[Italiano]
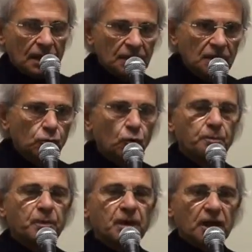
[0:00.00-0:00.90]
eh, di
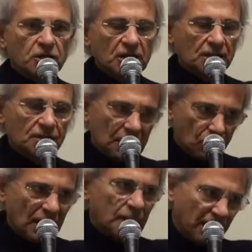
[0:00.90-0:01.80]
gruppi, eccetera, dei
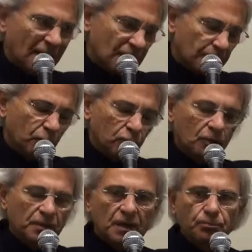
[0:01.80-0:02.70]
quali parla
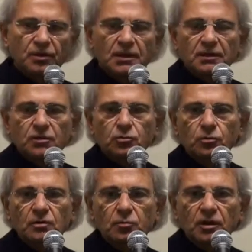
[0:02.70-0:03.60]
appunto Pinaprile nel
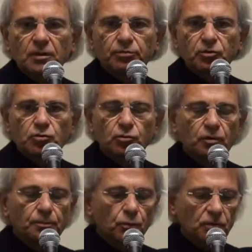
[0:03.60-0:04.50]
suo ultimo libro Il
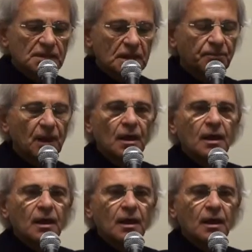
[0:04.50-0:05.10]
Sud Puzza.